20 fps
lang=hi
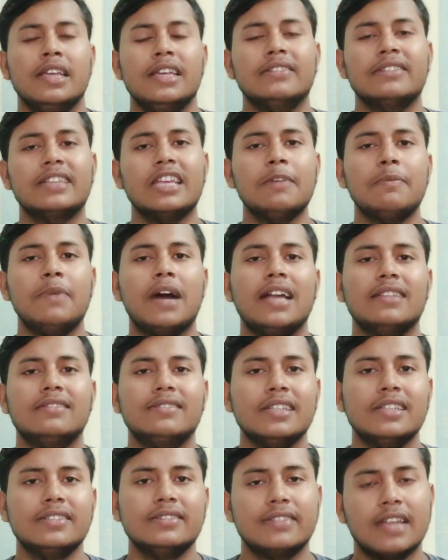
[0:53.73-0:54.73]
इसके बाद
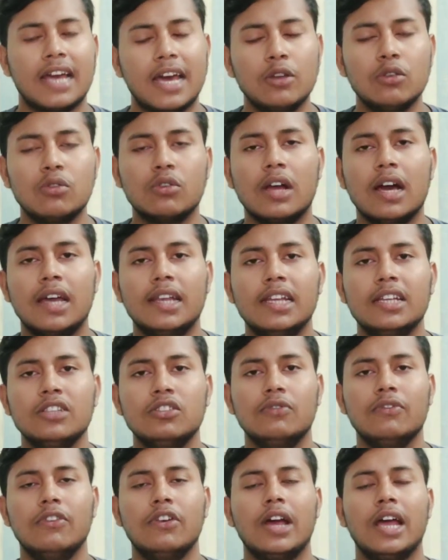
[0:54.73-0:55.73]
से शाहरुख खान ने
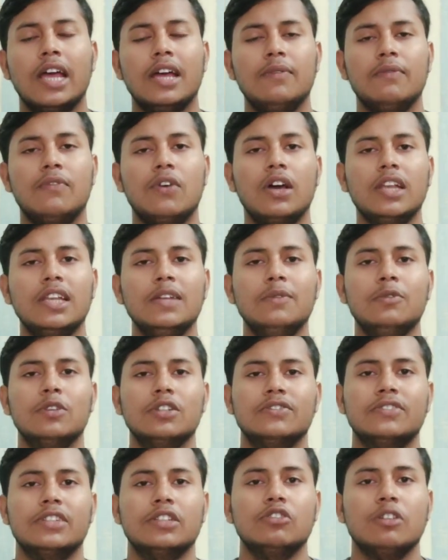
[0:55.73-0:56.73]
जो वो है
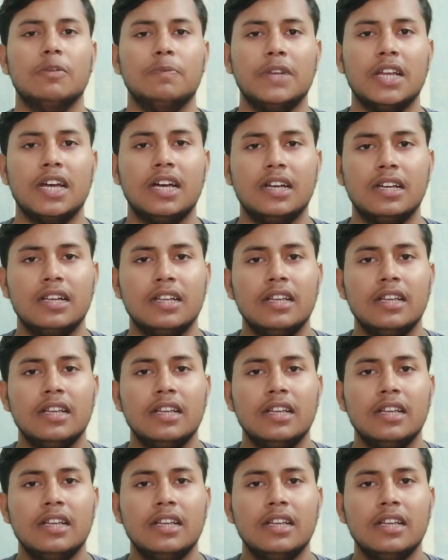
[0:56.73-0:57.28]
बॉलीवुड से जो अपना